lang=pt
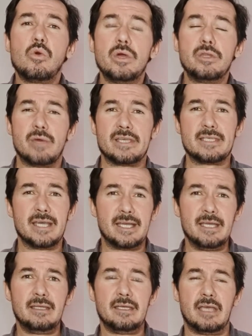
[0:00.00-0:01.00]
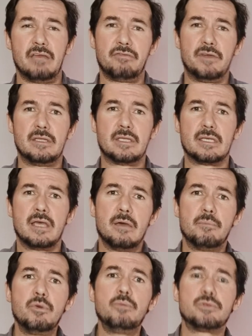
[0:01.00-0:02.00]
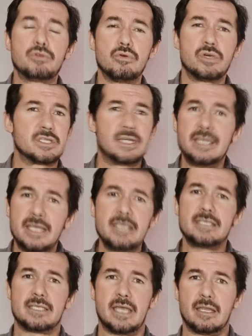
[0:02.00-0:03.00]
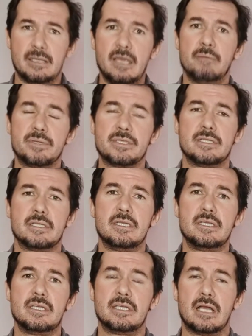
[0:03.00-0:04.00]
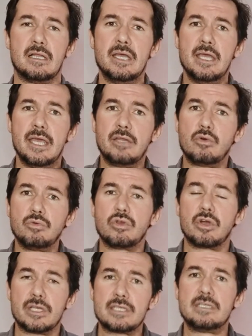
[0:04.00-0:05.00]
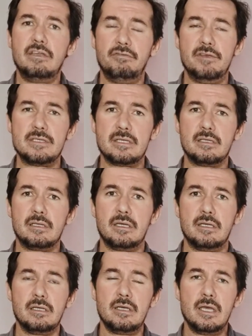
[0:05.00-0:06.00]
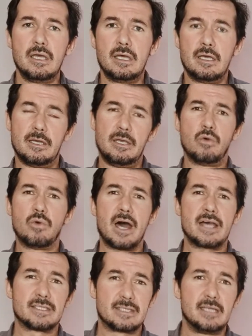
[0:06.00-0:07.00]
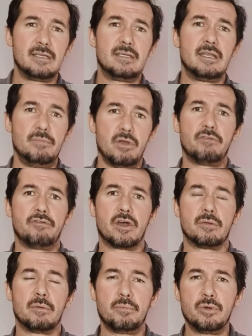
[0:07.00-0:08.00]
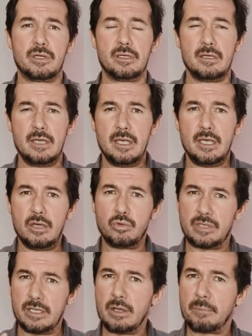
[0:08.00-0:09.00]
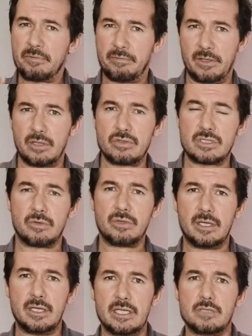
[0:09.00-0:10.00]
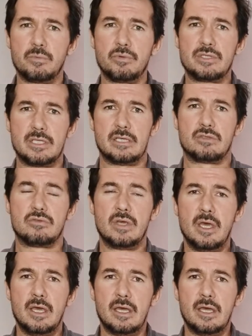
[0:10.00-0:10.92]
Quando essa crítica é feita por pessoas que nem sequer têm presença digital, então torna-se difícil de que eh, eu a aceite da melhor forma, porque eu tenho a perfeita noção de que neste processo,